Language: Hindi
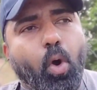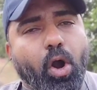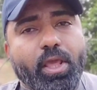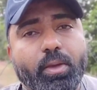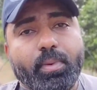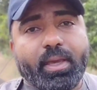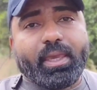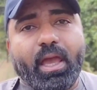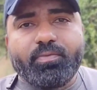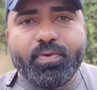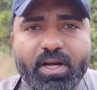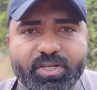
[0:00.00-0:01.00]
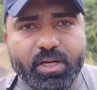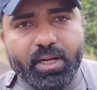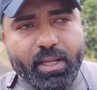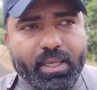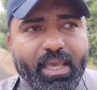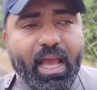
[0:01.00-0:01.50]
बॉडी में क्या
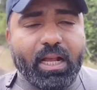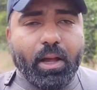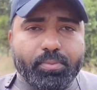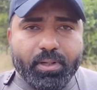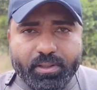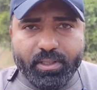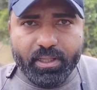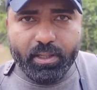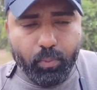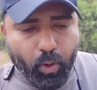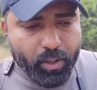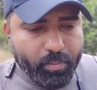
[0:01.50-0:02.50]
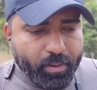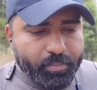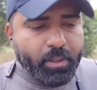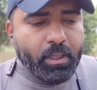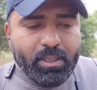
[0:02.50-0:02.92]
फंक्शन है क्या काम करते हैं बॉडी में